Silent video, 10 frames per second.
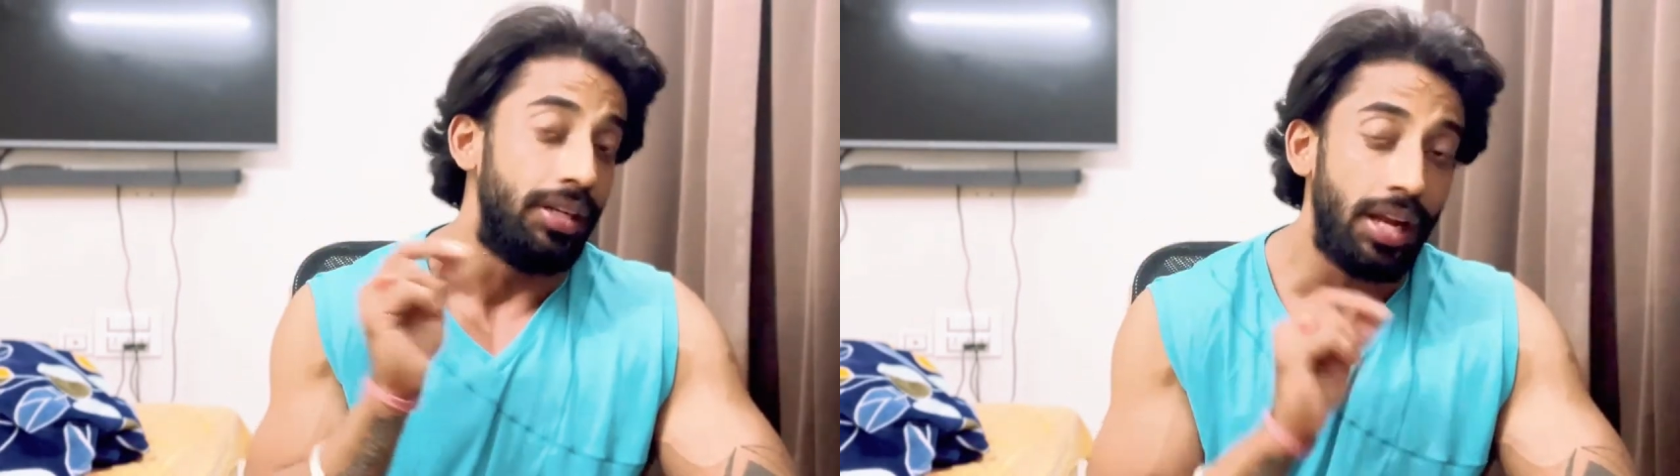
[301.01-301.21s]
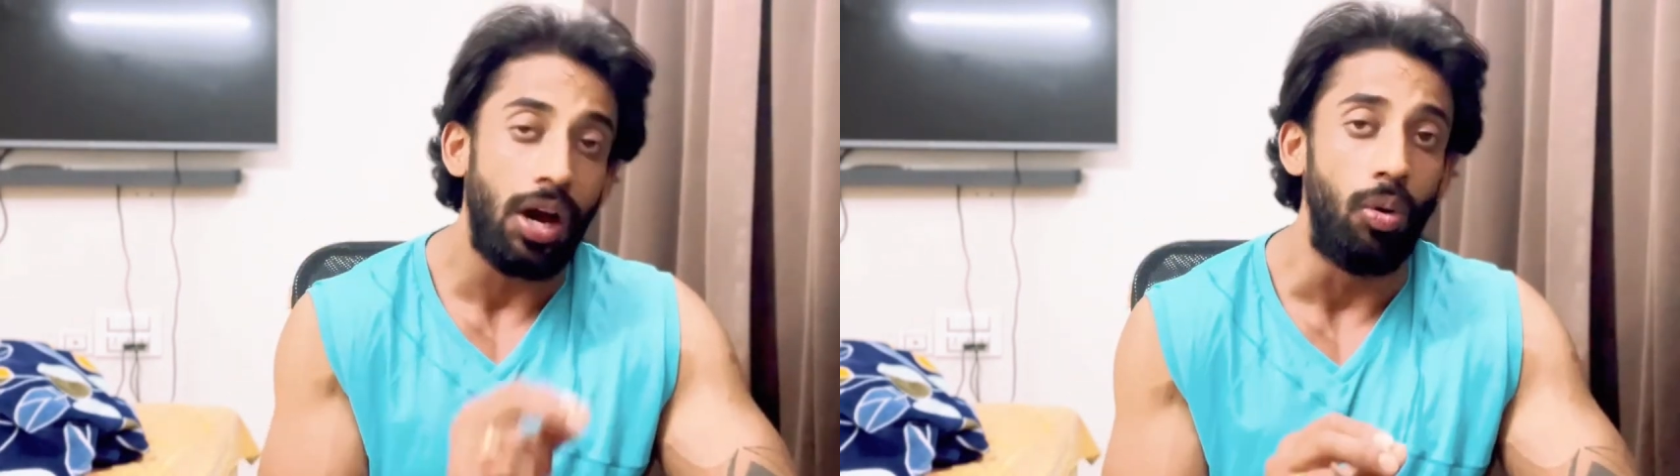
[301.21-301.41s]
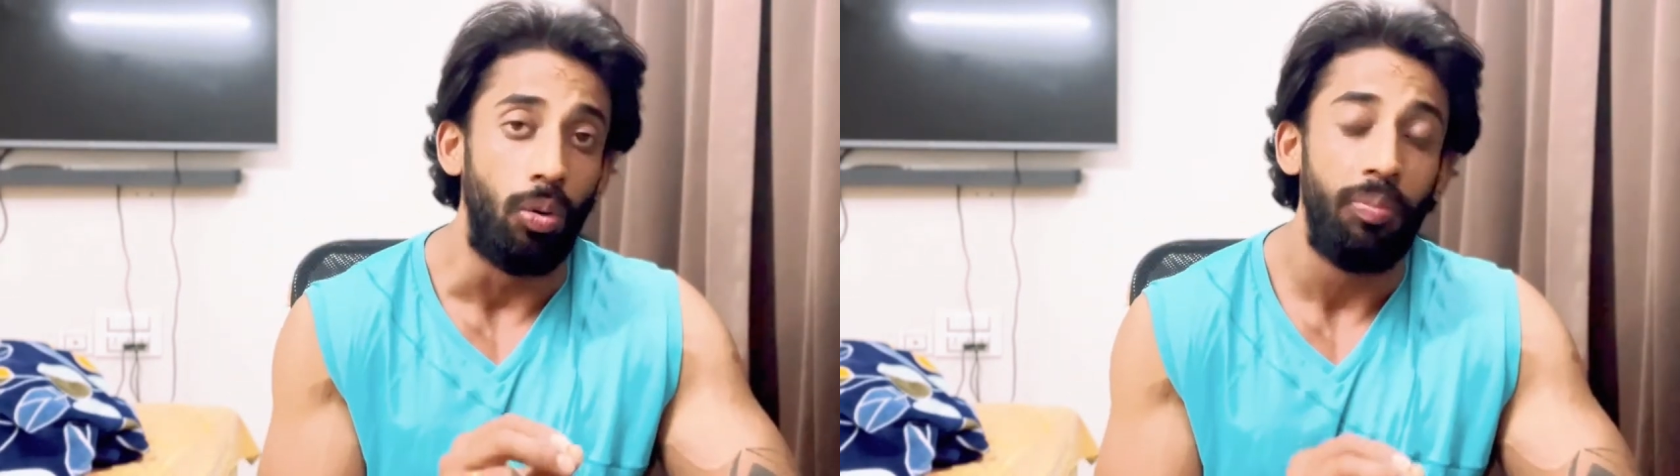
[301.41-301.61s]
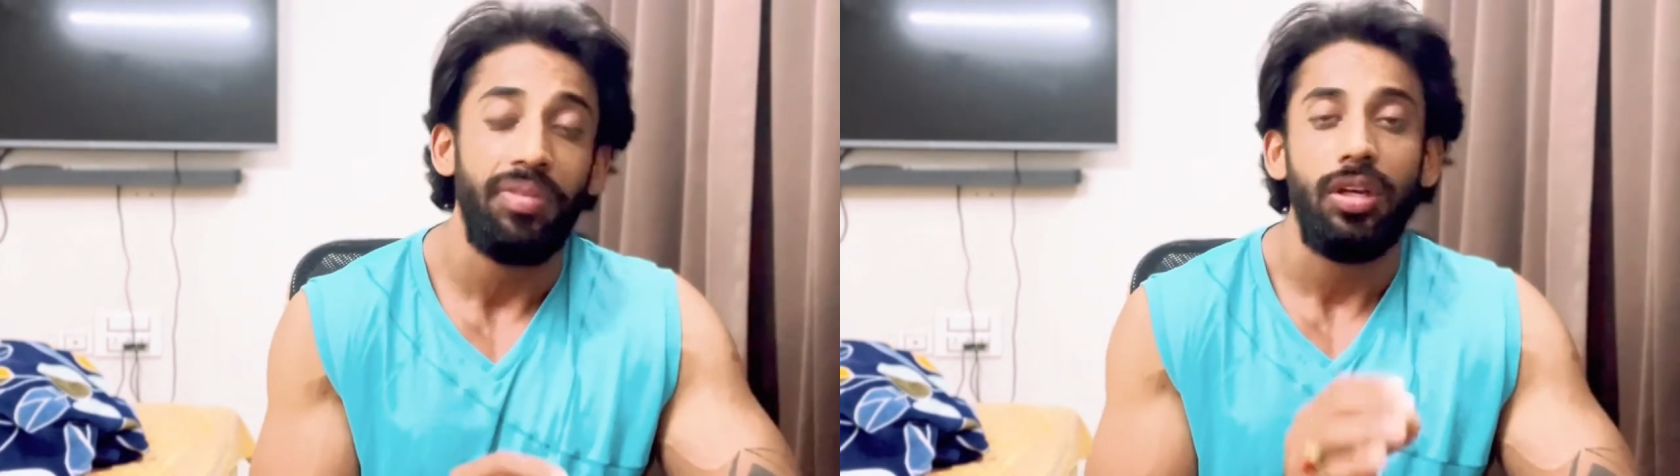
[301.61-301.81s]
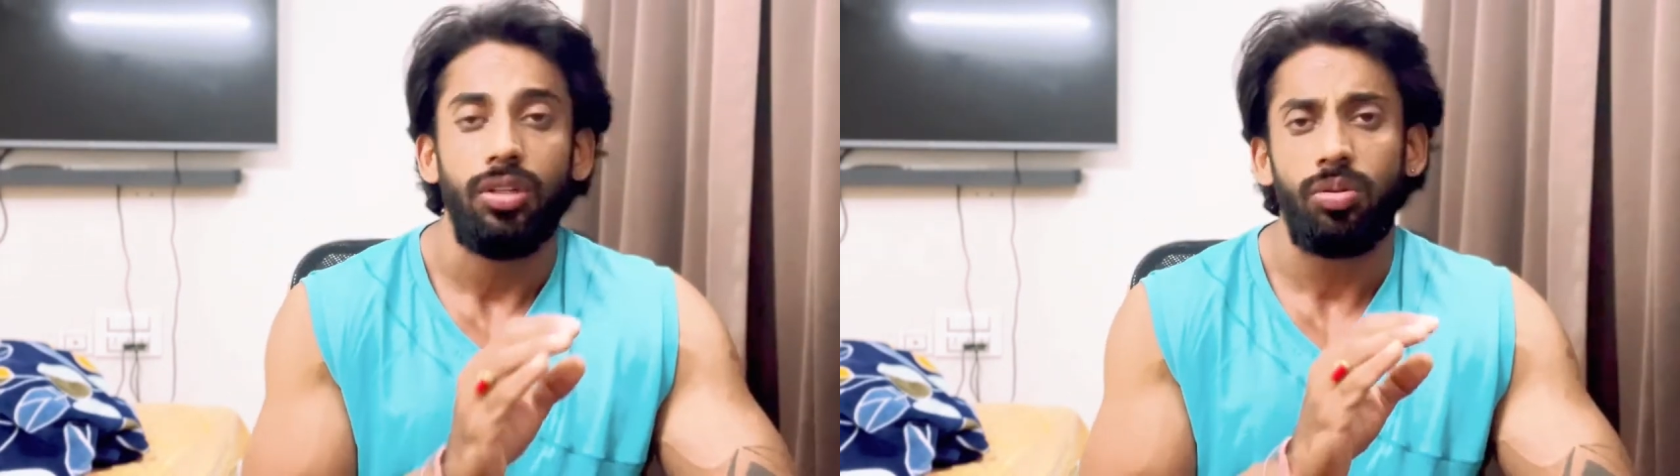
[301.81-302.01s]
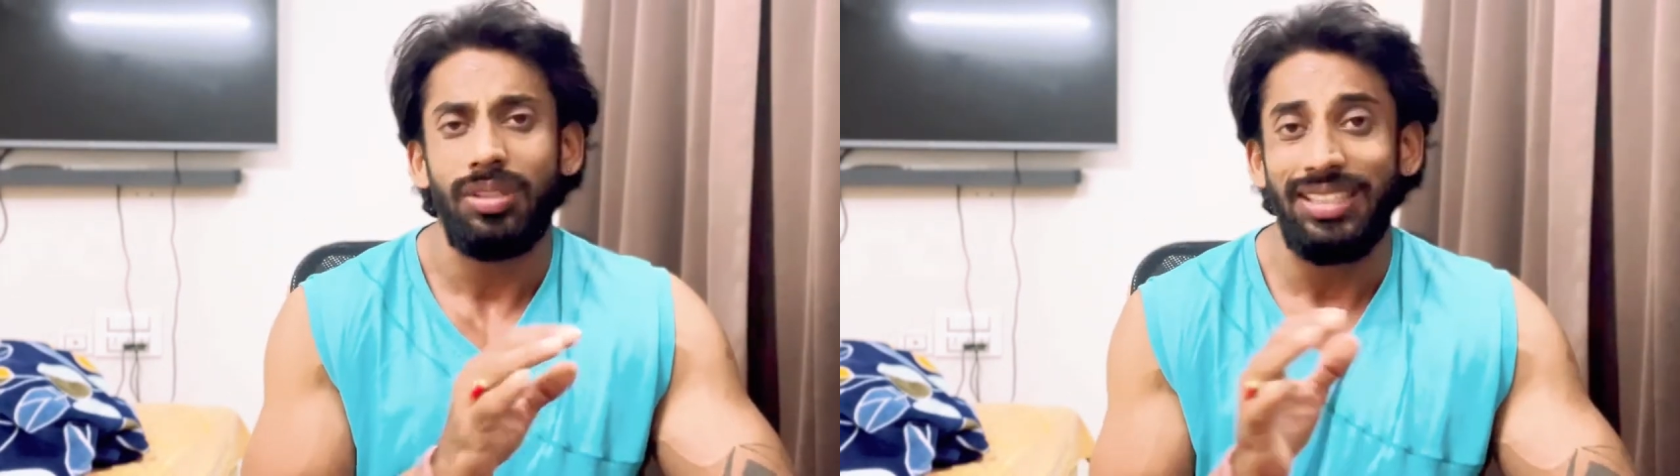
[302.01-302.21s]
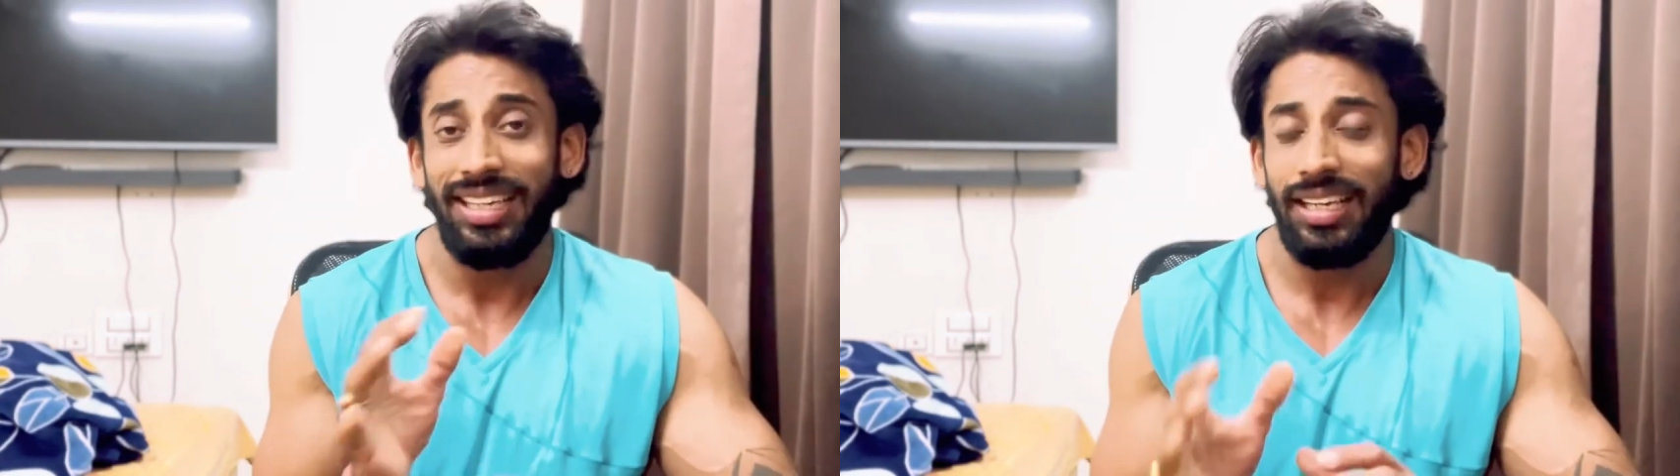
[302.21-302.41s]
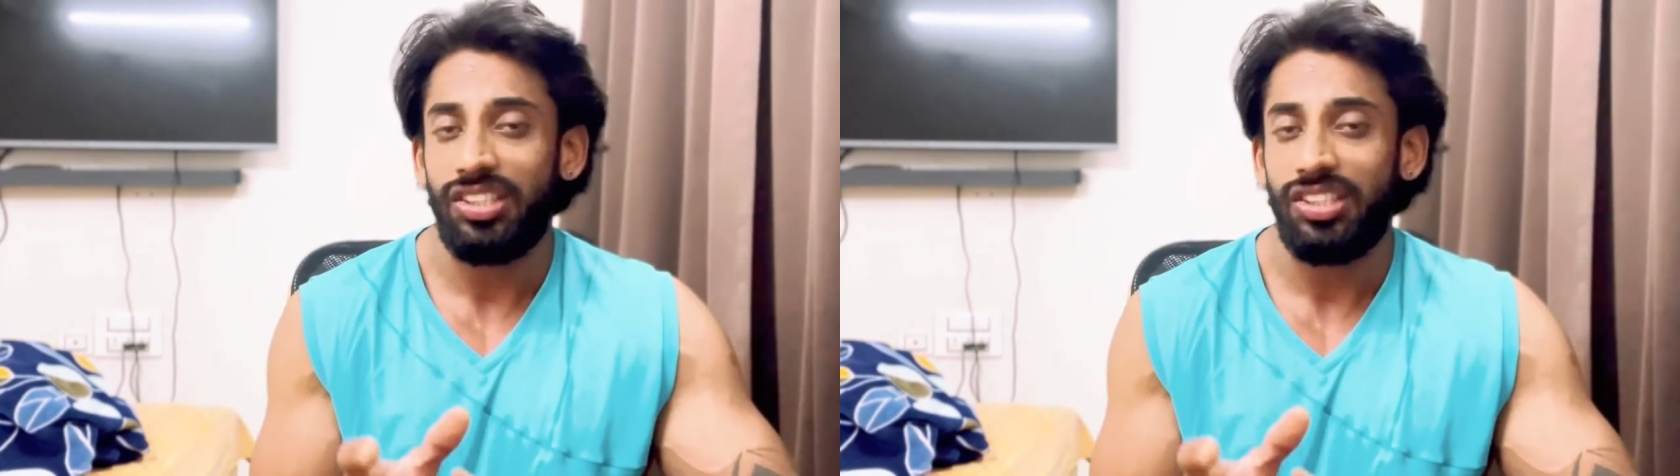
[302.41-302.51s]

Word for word: ना हो तो ये